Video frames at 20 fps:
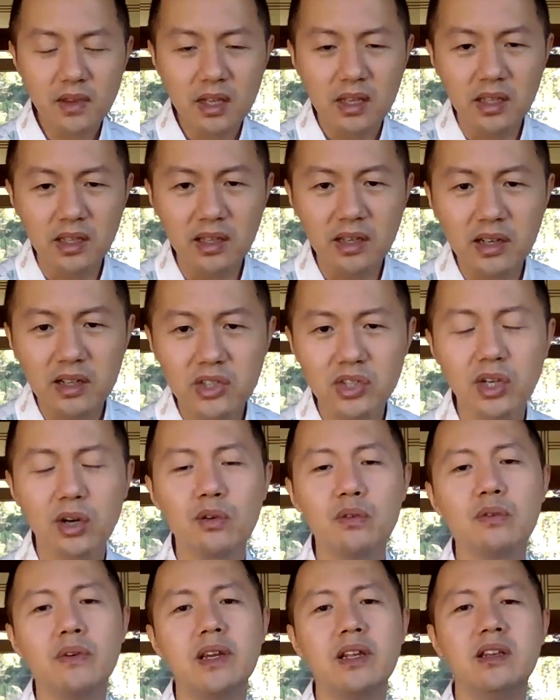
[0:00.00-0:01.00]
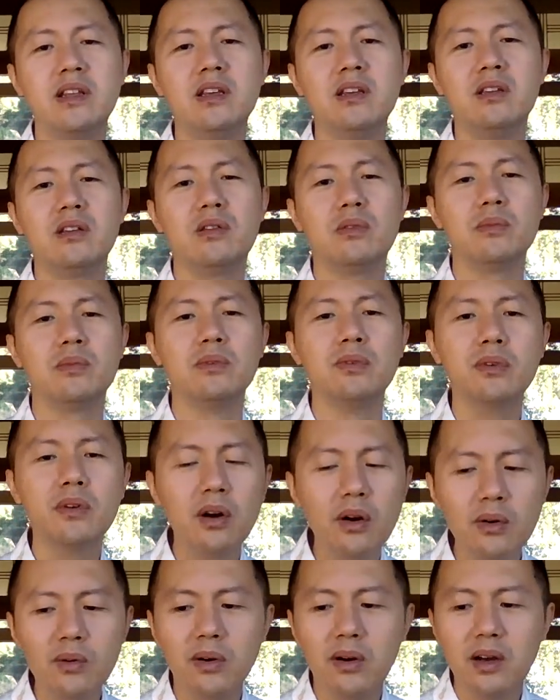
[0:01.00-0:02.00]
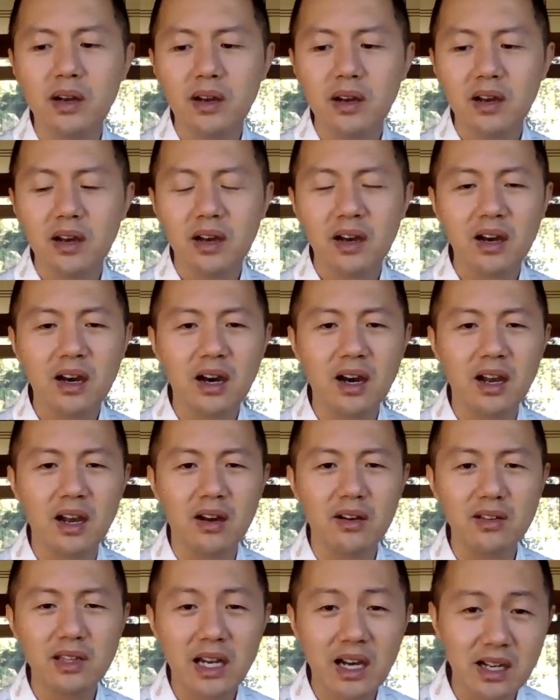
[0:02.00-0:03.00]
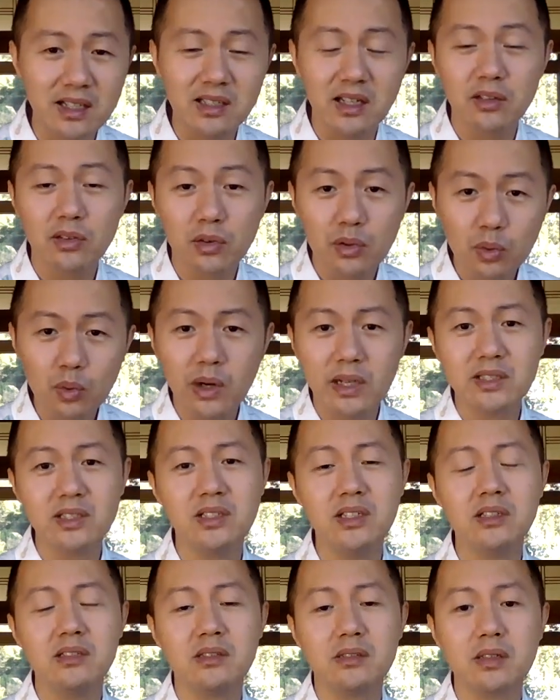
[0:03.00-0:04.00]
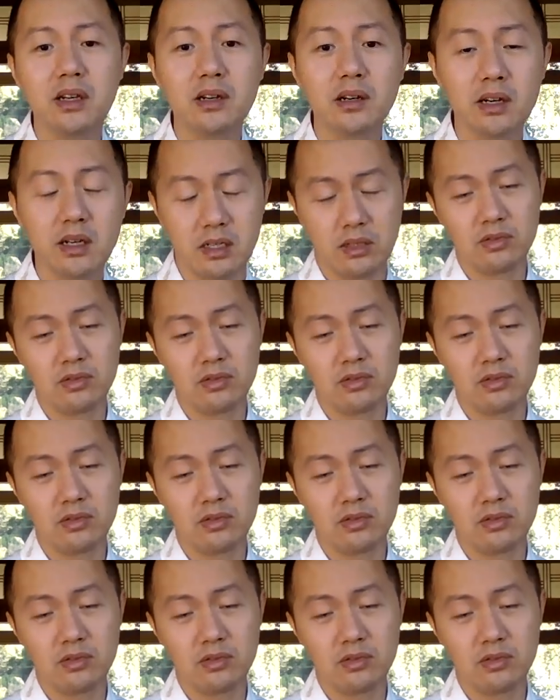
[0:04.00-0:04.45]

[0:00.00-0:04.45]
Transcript: 一个消费力又不够啊，然后大家就乱竞争啊，